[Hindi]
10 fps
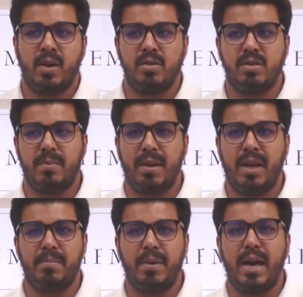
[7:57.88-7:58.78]
उससे
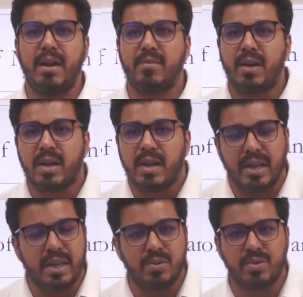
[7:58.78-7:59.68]
पहले एम्पायर वर्ड
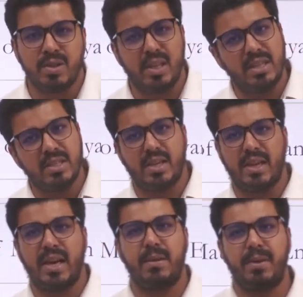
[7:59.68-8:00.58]
कहीं यूज़ तीन जगह आप